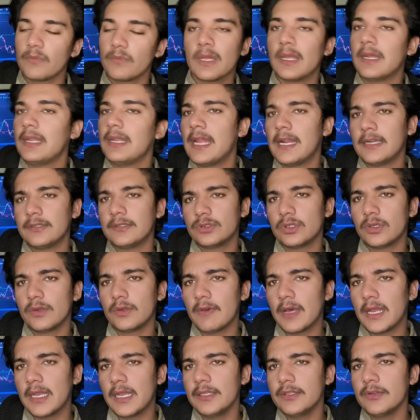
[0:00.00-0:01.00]
लेट्सोन
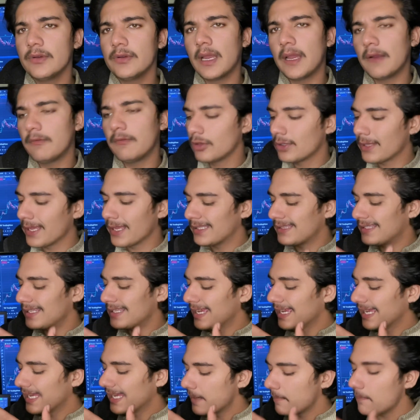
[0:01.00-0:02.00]
वाले जो है वो कहते
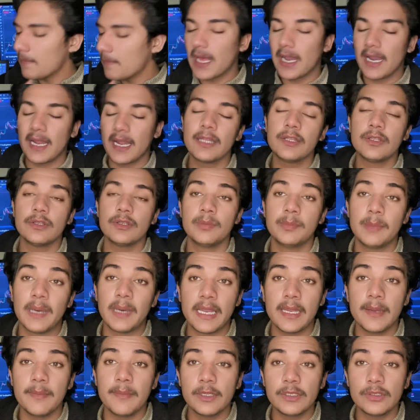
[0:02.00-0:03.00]
हैं कि महाराज
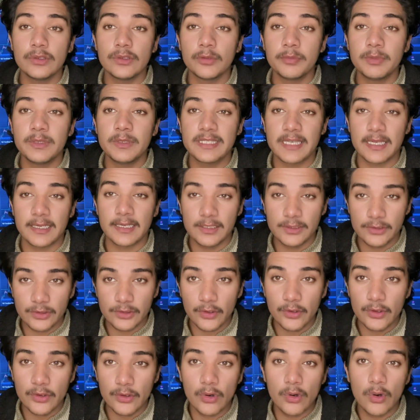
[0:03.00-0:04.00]
हमारे में जो भी चैनल
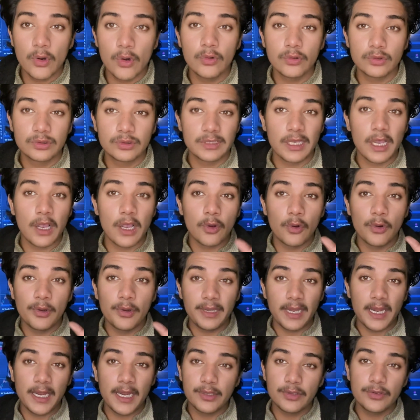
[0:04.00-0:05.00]
ज्वाइन हो उसका
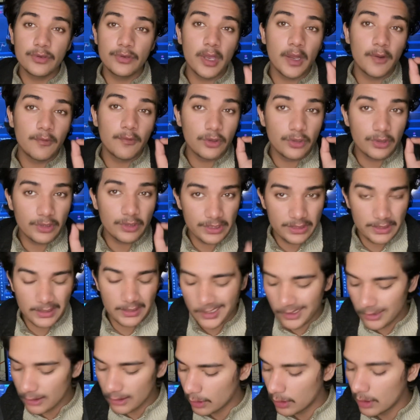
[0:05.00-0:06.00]
कंटेंट जो है वो
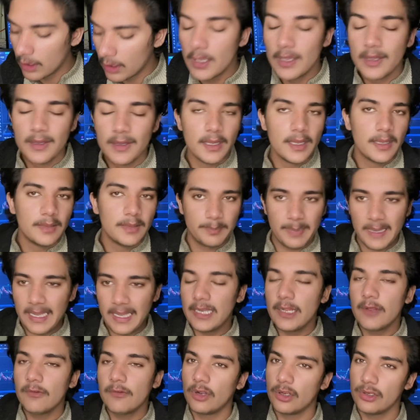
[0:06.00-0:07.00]
ओरिजिनल हो
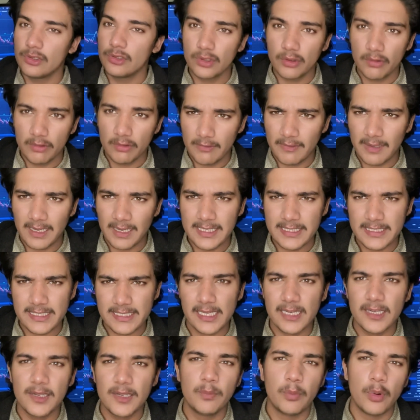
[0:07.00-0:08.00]
पहले वॉइस ओवर वाले
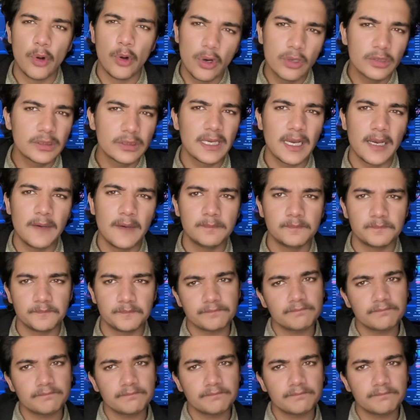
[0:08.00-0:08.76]
चैनल बहुत कम